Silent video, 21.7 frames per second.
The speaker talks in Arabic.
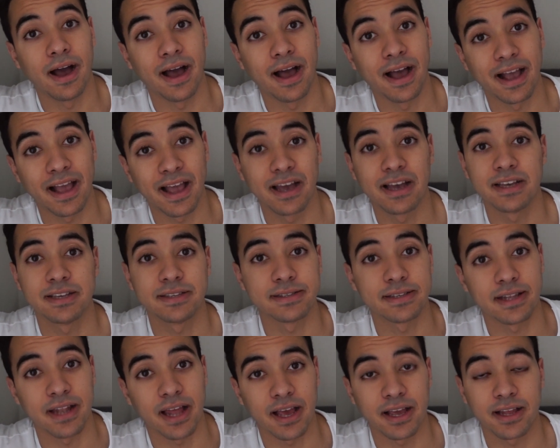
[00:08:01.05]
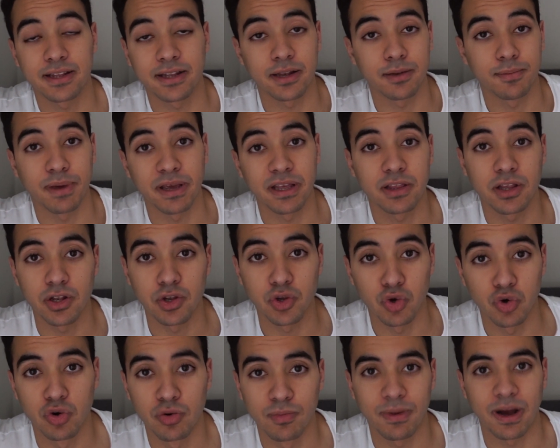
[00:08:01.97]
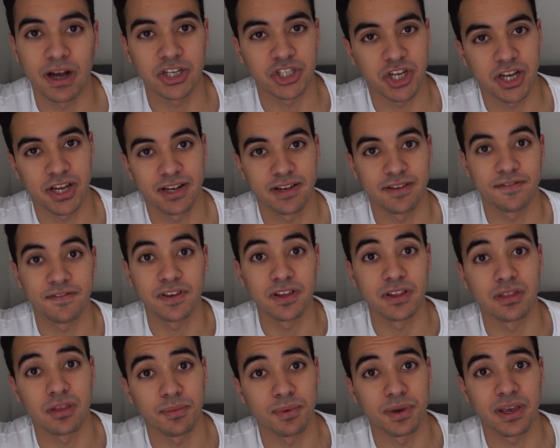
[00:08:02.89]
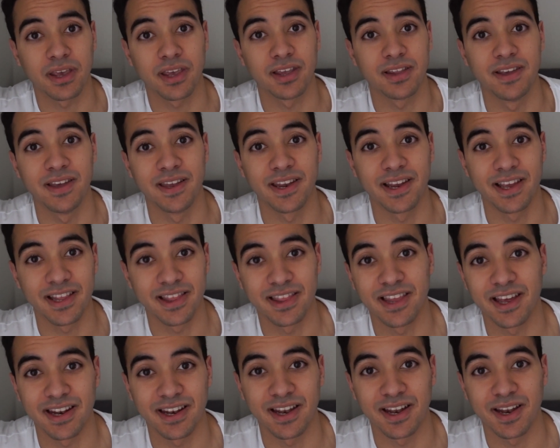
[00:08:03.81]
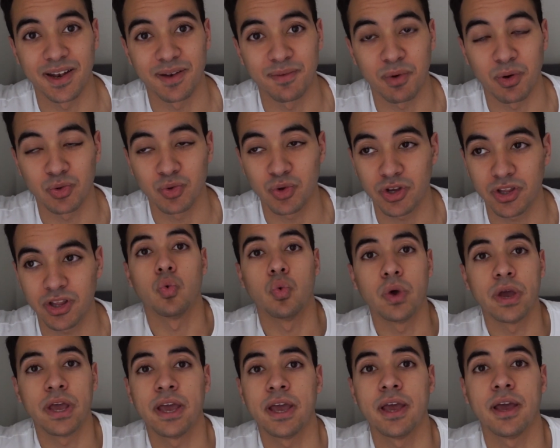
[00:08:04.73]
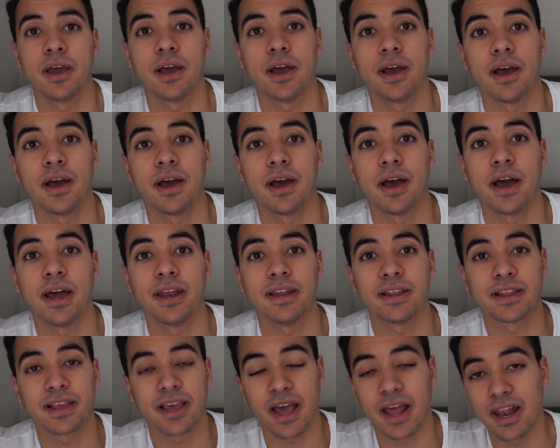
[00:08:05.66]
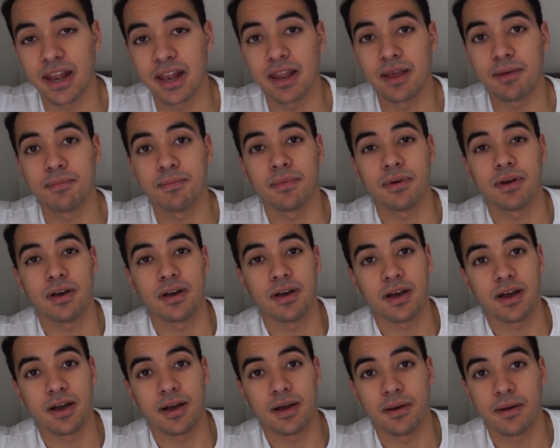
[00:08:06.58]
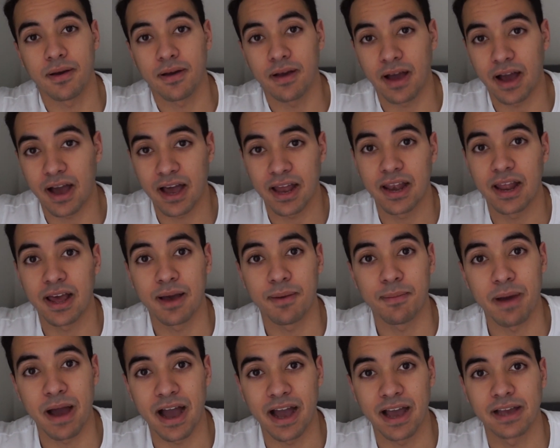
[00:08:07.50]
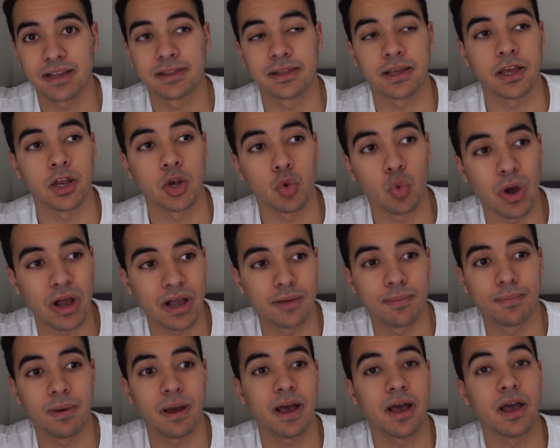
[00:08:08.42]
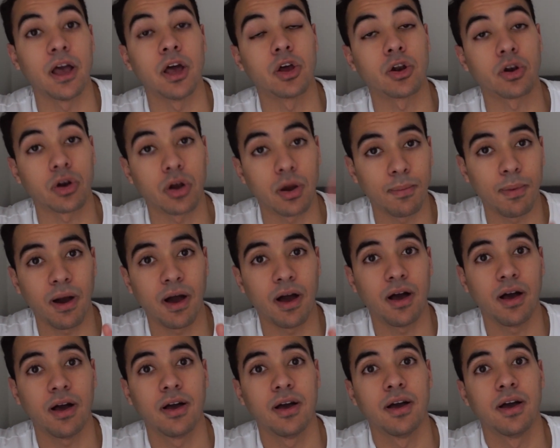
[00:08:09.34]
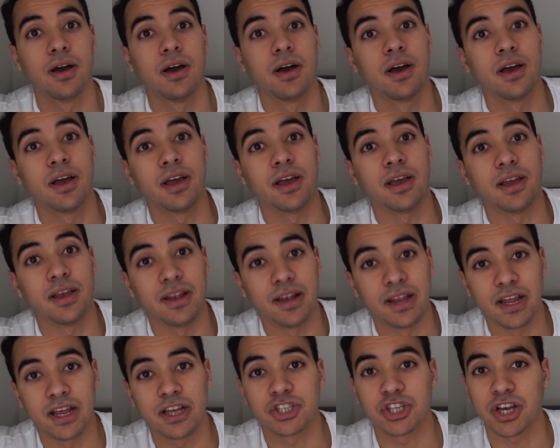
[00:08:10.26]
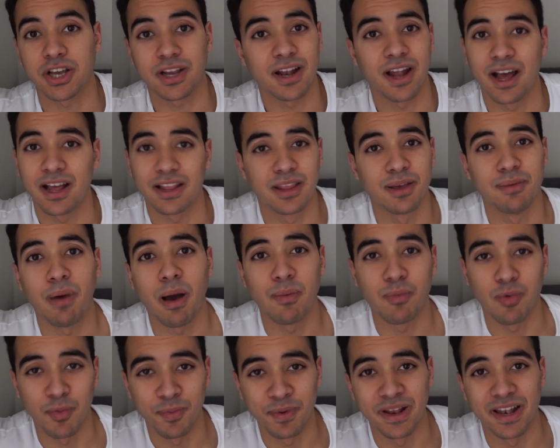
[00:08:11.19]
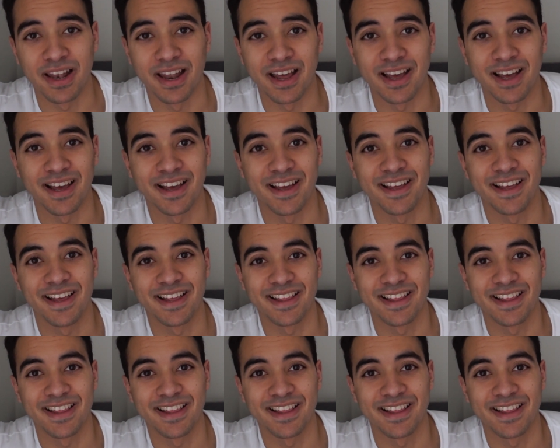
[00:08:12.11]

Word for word: اجهز الاكل لبقيه اليوم عشان في طبيخ كتير جدا للموضوع ده وهنتكلم على ميعاد الوجبه الرابعه اللي هي شكلها تبقى ممله